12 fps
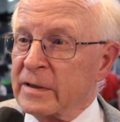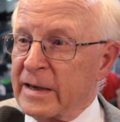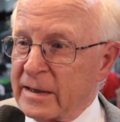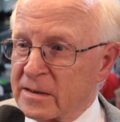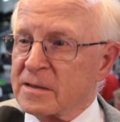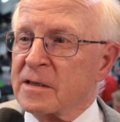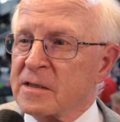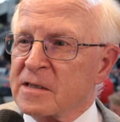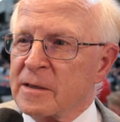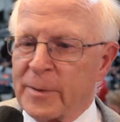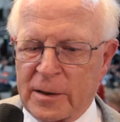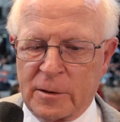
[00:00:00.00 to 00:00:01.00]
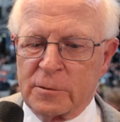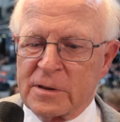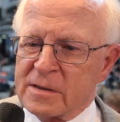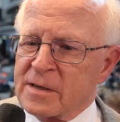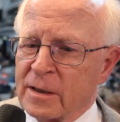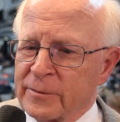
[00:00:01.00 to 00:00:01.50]
Jetzt ist sie bedroht.
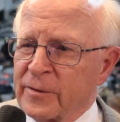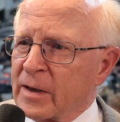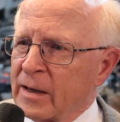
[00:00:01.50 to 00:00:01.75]
Jetzt haben wir